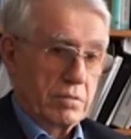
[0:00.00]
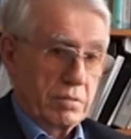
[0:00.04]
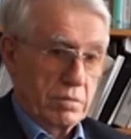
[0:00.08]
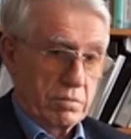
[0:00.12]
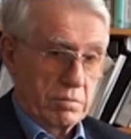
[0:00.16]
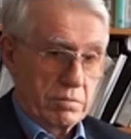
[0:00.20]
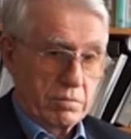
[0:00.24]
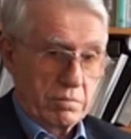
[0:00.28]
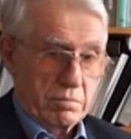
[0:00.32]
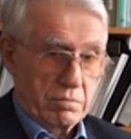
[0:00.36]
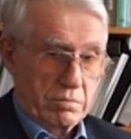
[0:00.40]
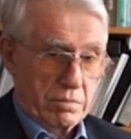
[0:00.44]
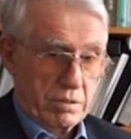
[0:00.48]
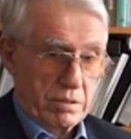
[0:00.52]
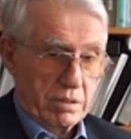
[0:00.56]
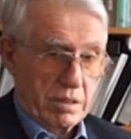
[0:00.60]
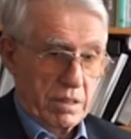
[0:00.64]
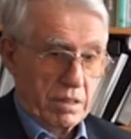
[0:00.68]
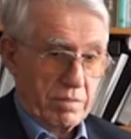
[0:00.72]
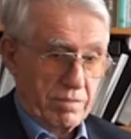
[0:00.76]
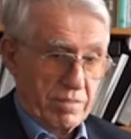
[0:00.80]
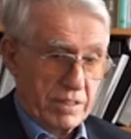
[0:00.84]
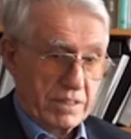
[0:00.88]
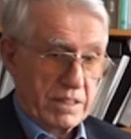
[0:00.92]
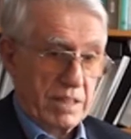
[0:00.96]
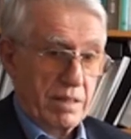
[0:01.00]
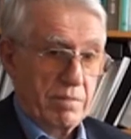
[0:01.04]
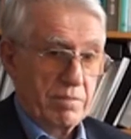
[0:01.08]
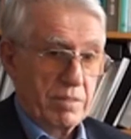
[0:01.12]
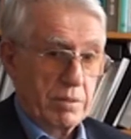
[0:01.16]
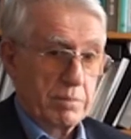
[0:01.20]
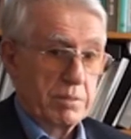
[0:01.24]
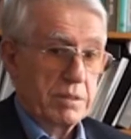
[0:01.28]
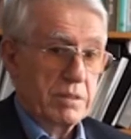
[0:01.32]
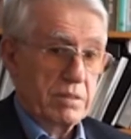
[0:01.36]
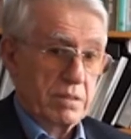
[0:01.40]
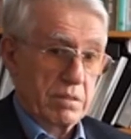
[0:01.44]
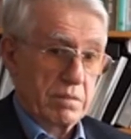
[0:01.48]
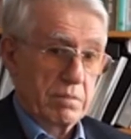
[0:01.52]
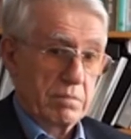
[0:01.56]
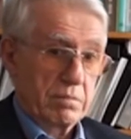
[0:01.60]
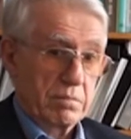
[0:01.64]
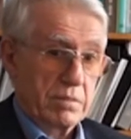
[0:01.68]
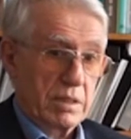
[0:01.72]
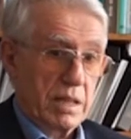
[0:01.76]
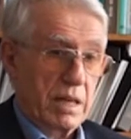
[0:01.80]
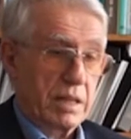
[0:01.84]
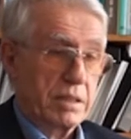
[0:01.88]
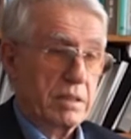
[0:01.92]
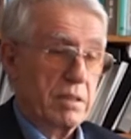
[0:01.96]
so gesagt, was haben wir bis
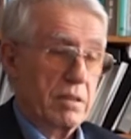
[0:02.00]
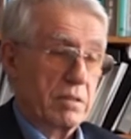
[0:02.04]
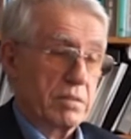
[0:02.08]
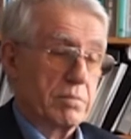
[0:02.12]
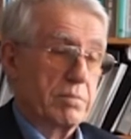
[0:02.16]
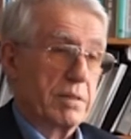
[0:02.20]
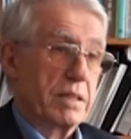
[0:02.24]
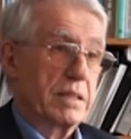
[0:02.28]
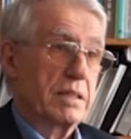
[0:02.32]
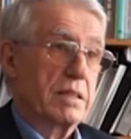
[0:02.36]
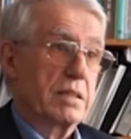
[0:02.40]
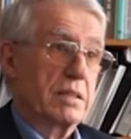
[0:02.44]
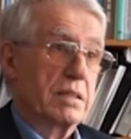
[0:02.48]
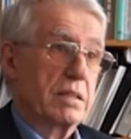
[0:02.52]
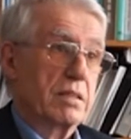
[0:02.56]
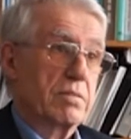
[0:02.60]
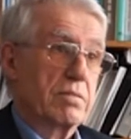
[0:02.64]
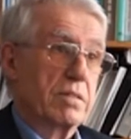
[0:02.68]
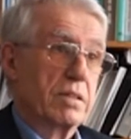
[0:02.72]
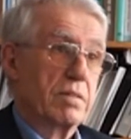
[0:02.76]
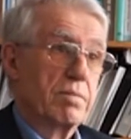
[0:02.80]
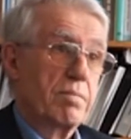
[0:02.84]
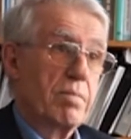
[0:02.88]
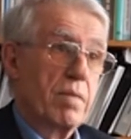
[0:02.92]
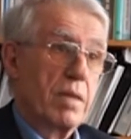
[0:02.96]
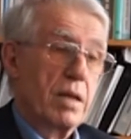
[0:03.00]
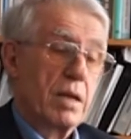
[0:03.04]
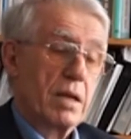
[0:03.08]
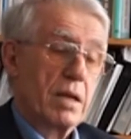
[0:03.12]
zum 3000 Meter Tiefe?